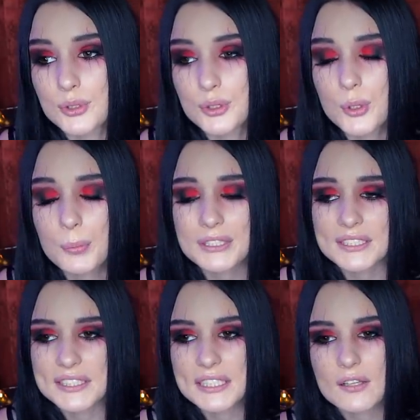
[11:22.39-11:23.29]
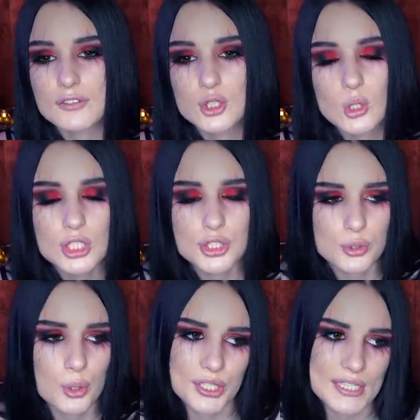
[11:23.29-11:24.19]
у нее посинело все
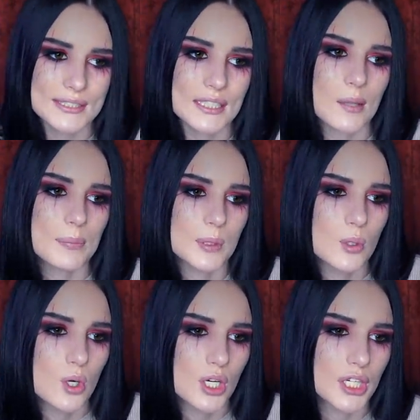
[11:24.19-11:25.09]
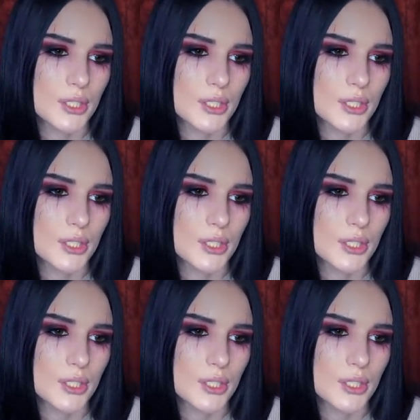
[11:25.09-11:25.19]
лицо, ей стало плохо,